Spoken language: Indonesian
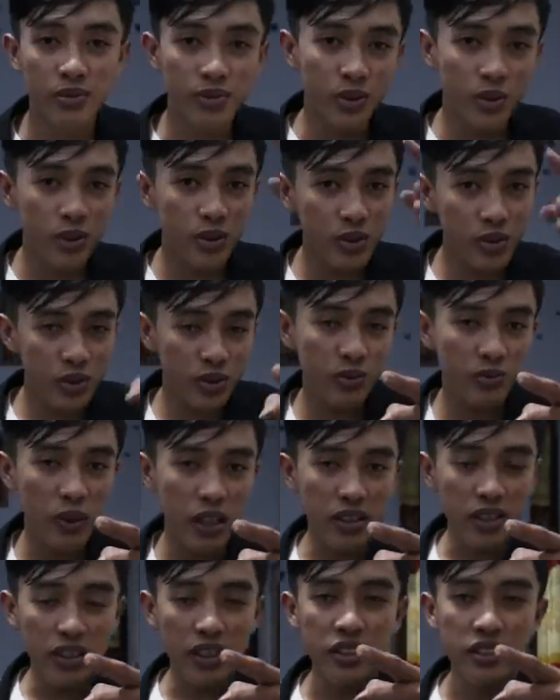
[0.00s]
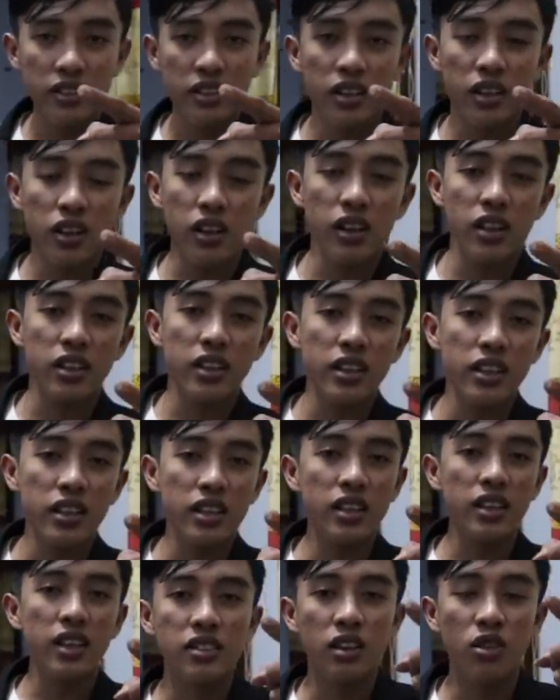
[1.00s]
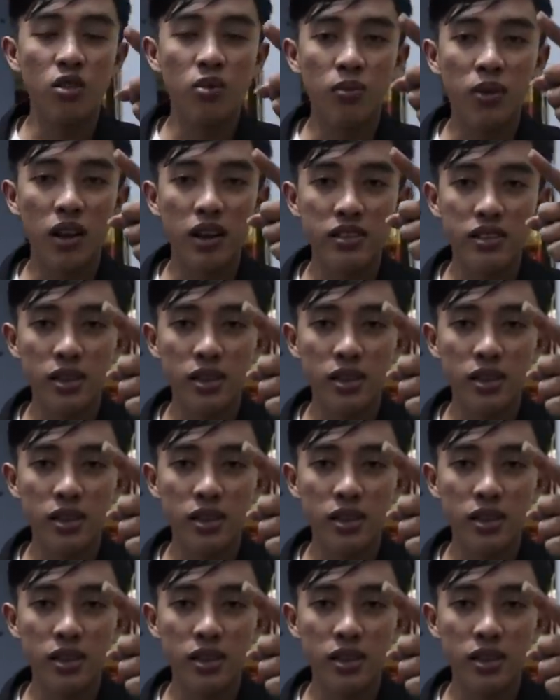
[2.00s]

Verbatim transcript: terus pantengin channel ini jangan lupa